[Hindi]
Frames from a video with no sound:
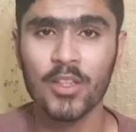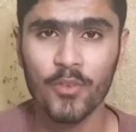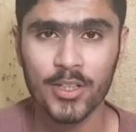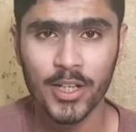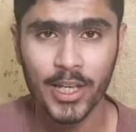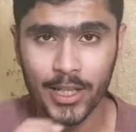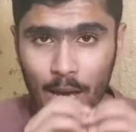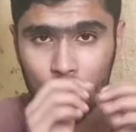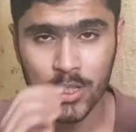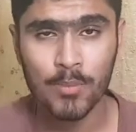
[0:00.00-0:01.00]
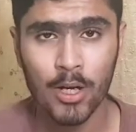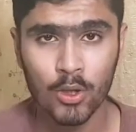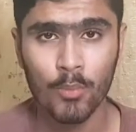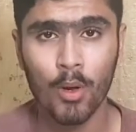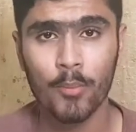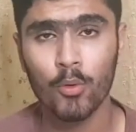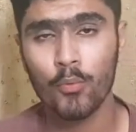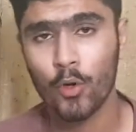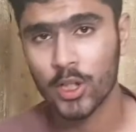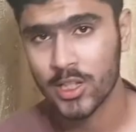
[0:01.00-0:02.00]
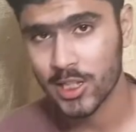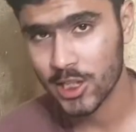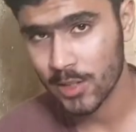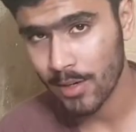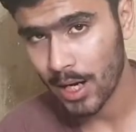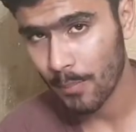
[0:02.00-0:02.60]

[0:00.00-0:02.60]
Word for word: फ्रंट साइड के कैमरास की बात करें तो आपको सिक्सटीन मेगा